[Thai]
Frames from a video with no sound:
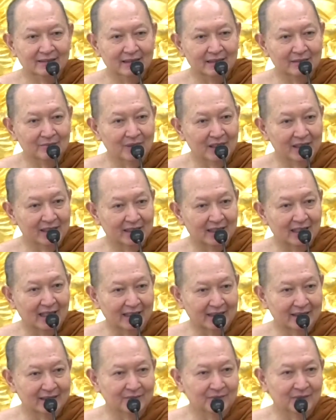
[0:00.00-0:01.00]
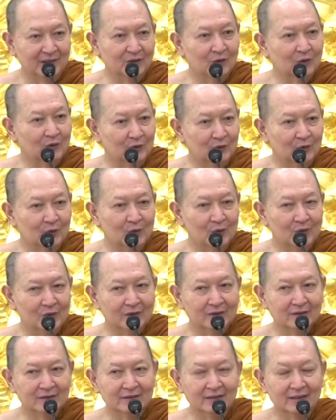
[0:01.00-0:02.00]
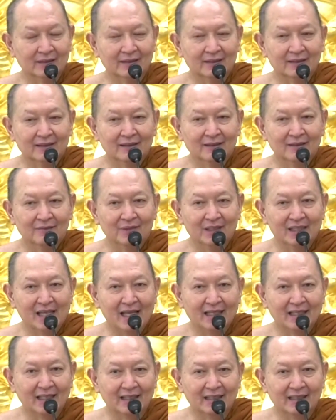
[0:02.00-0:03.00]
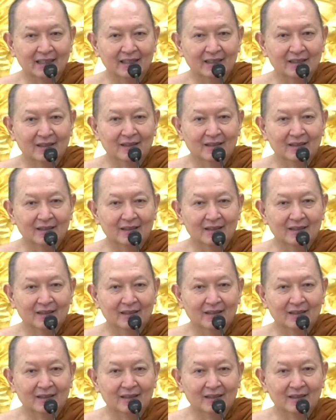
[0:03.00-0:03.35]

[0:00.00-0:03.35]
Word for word: จิตเป็นอีกขันหนึ่งเป็นคนรู้นะมันแยกอย่างนี้